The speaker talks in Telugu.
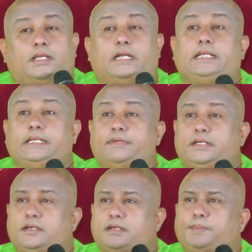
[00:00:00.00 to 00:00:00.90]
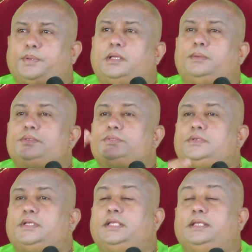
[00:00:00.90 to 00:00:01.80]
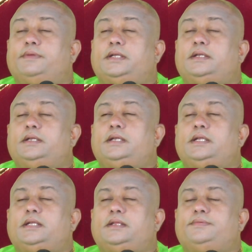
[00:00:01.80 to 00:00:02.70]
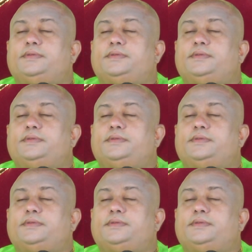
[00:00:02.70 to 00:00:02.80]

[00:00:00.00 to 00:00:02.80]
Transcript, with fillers: అంటే ఇవన్నీ ప్రాబ్లమ్స్ ఉంటాయి ఇవన్నిటిని